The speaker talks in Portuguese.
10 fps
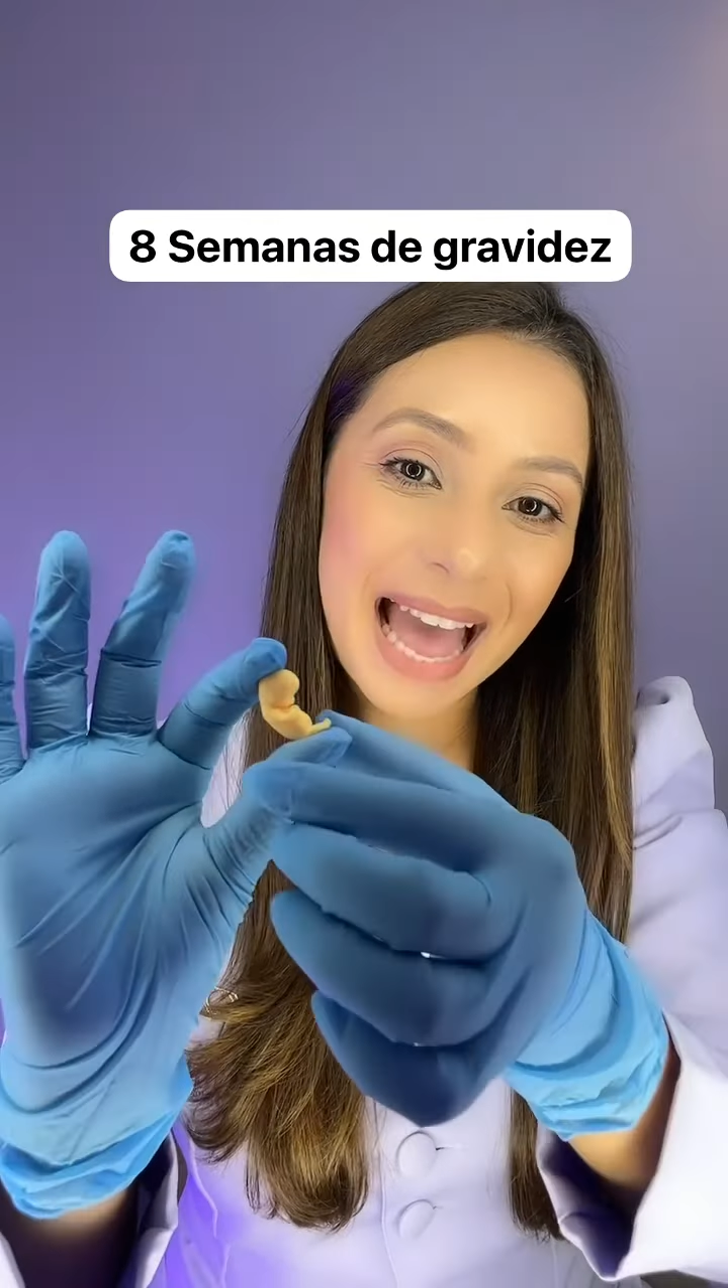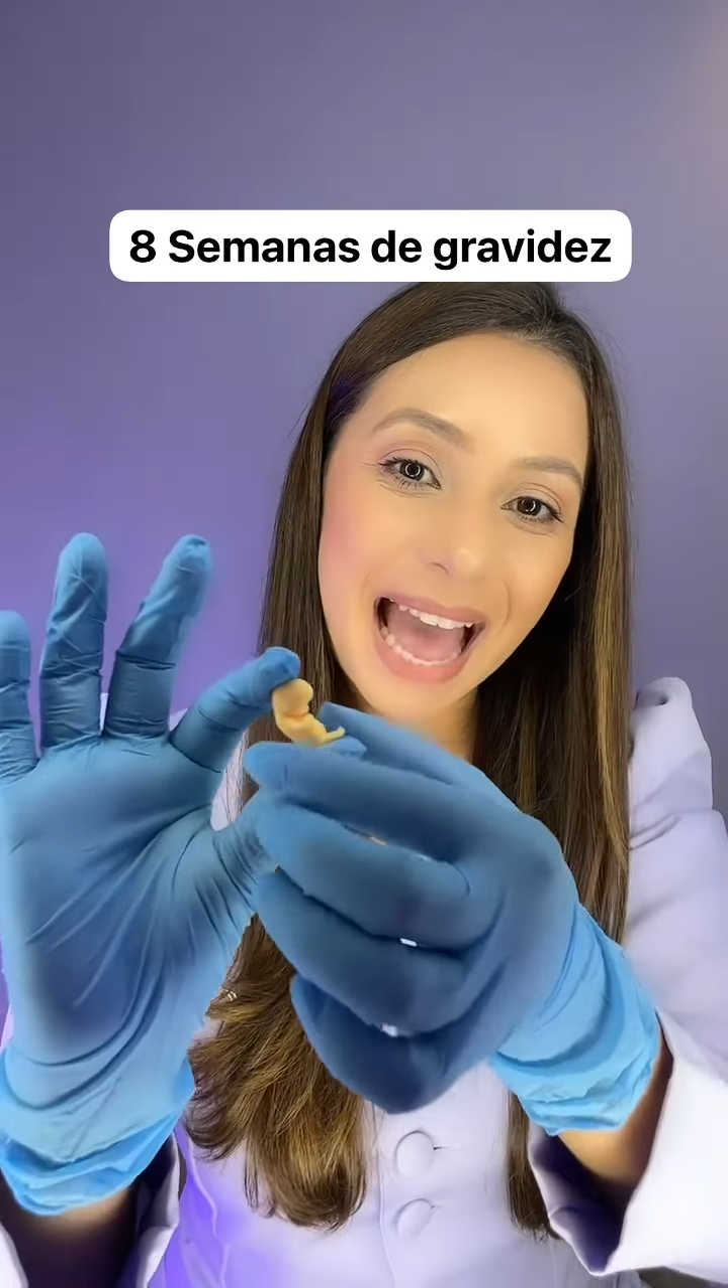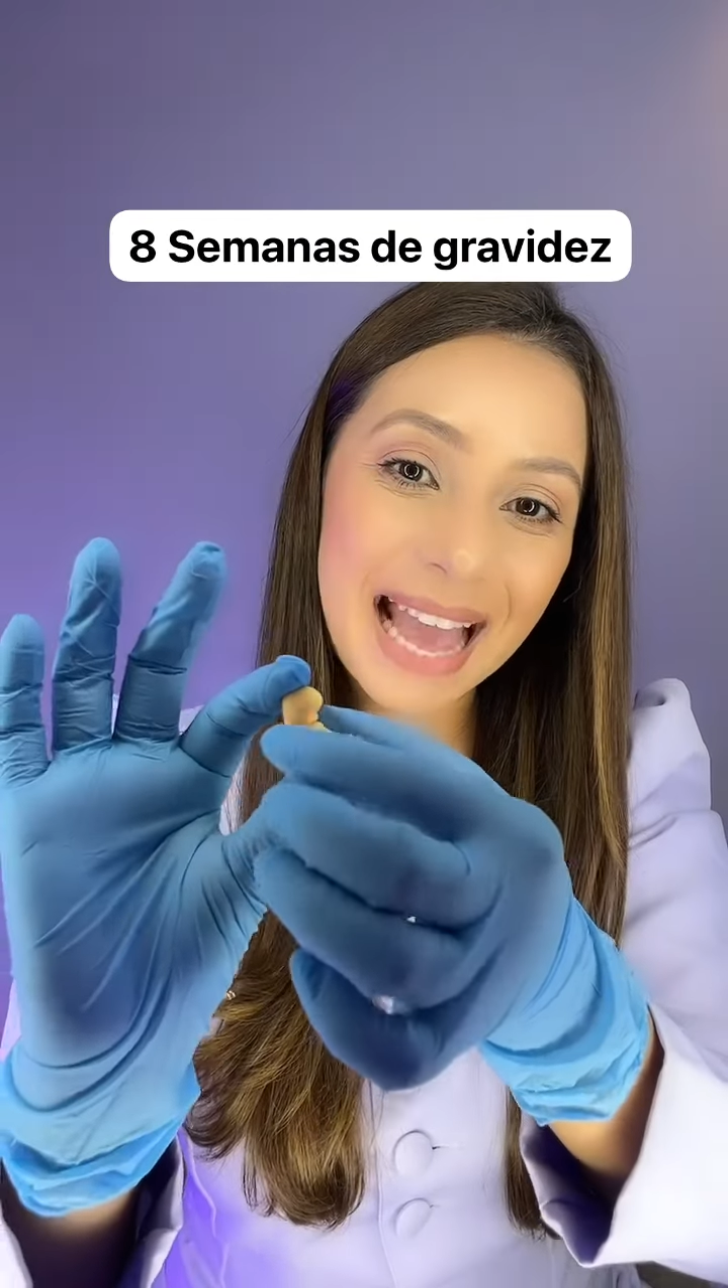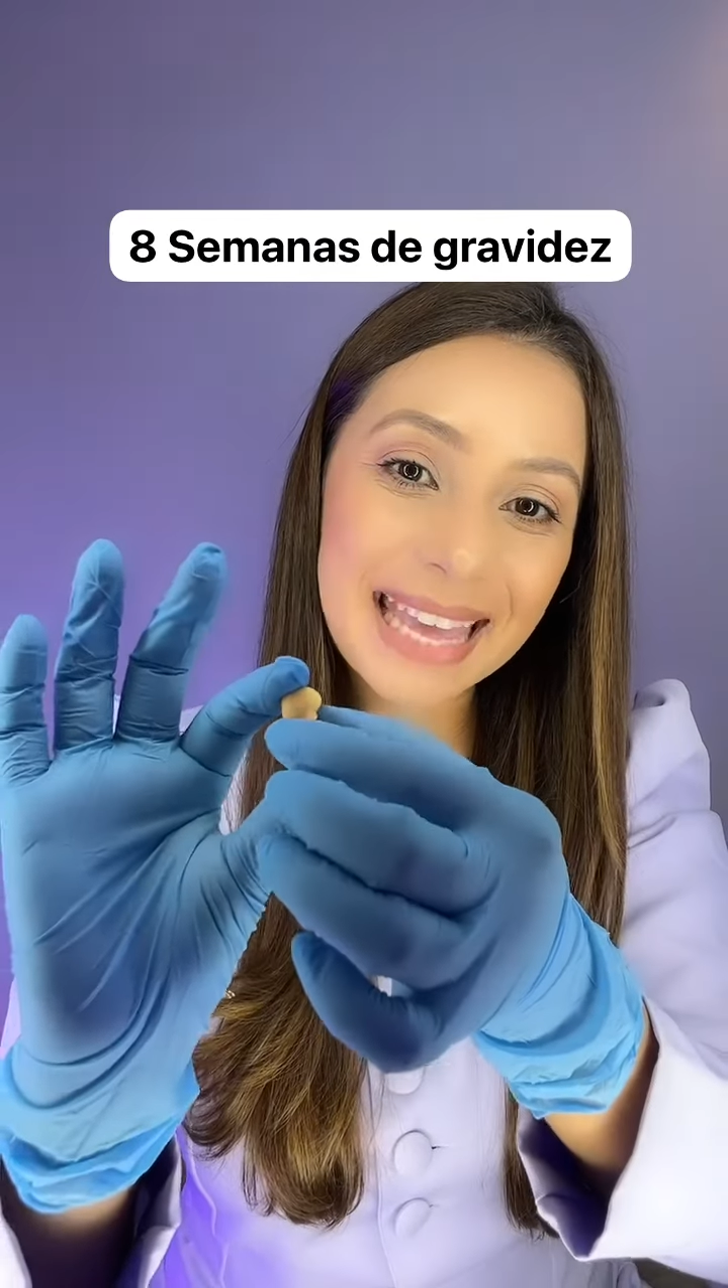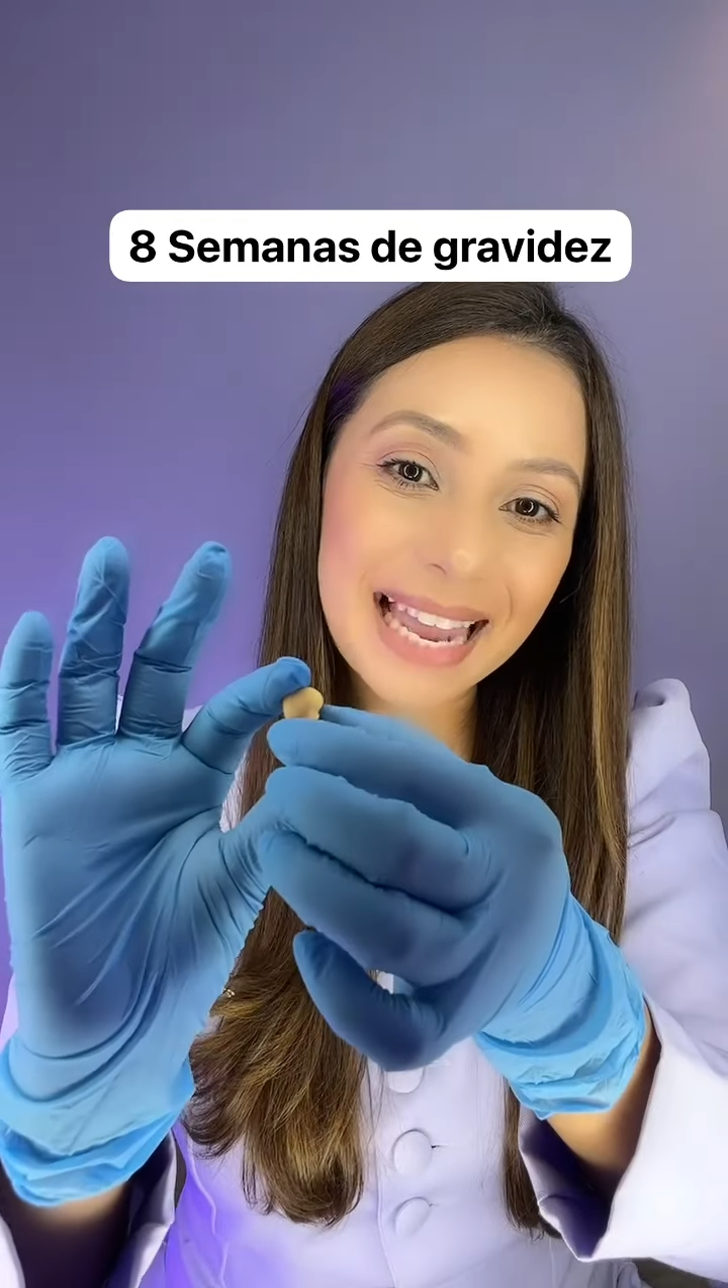
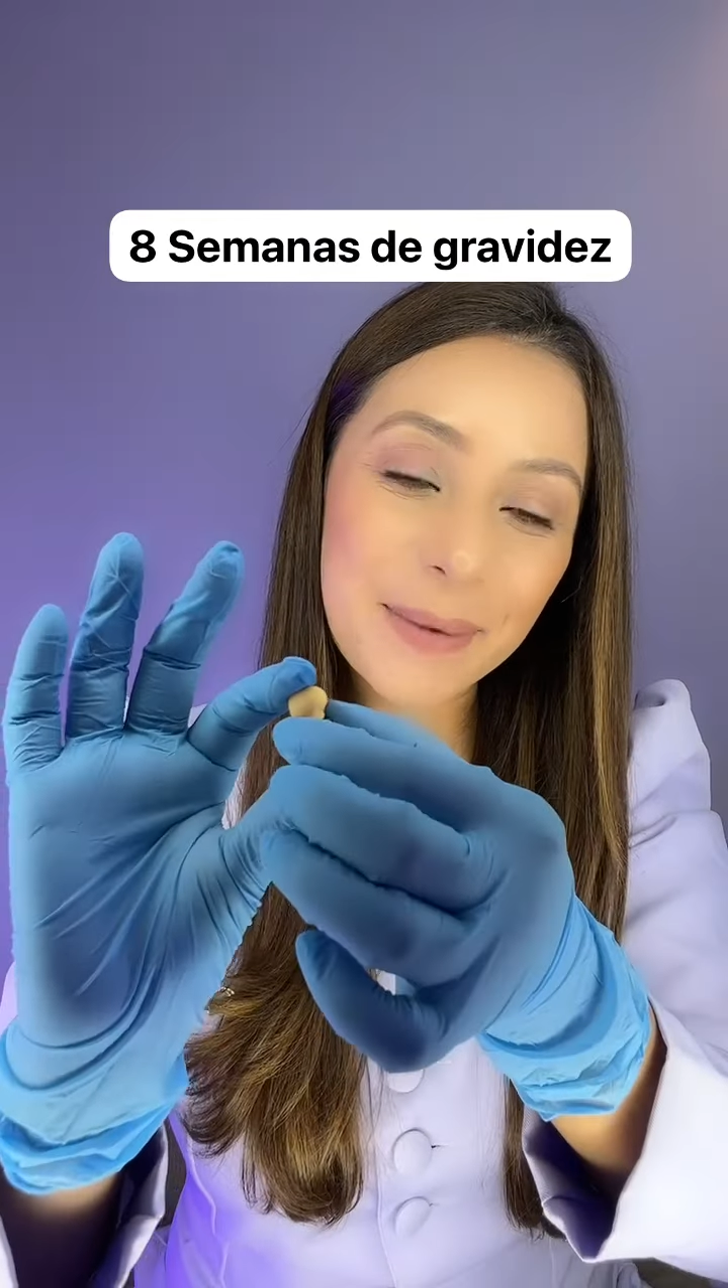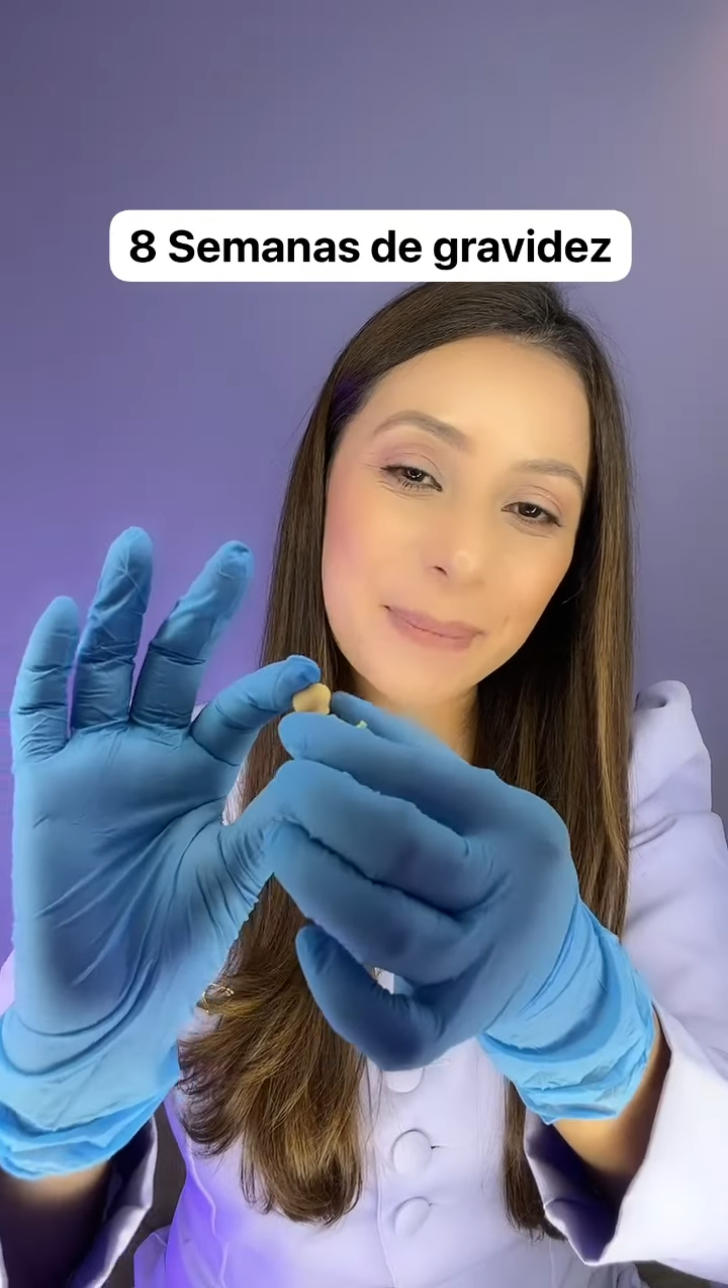Aquela